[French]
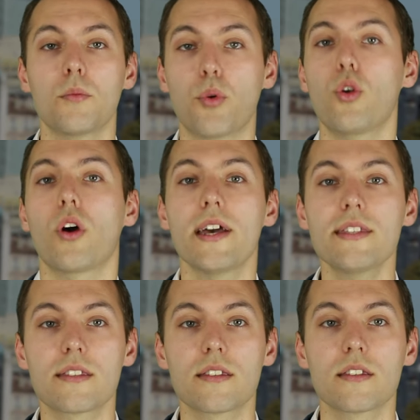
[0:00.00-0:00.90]
Pour le
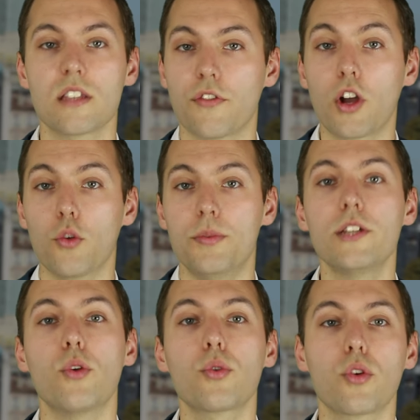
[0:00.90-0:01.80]
reste, ça fera
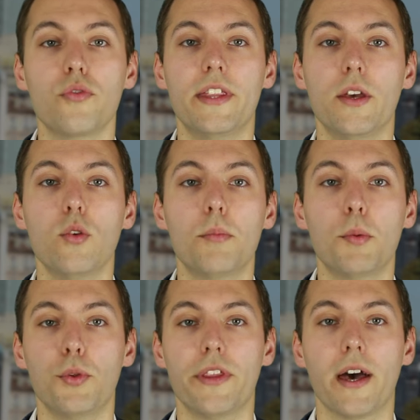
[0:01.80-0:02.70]
l'objet d'autres vidéos un peu
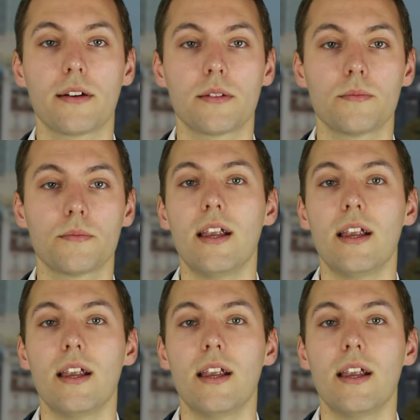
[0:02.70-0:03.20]
plus tard.